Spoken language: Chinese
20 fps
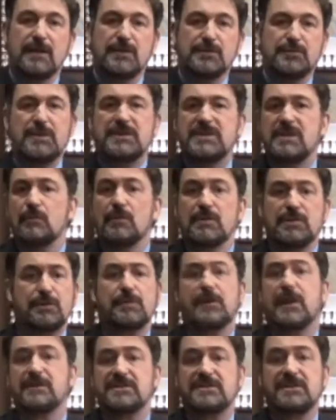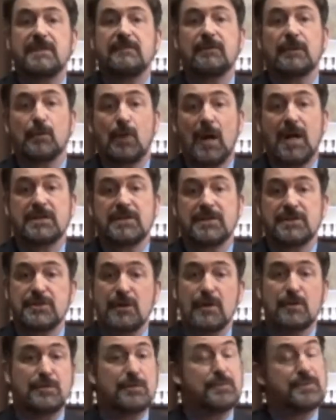最近我收到 Stephen Crasson
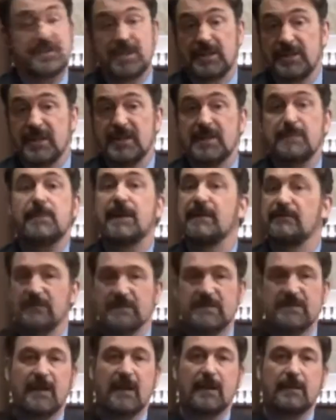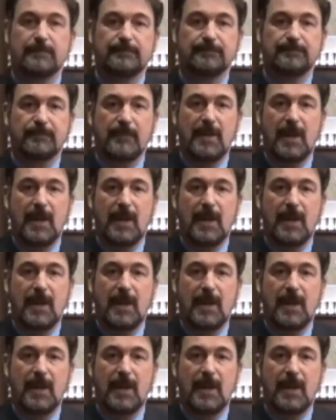教授写的一篇文章，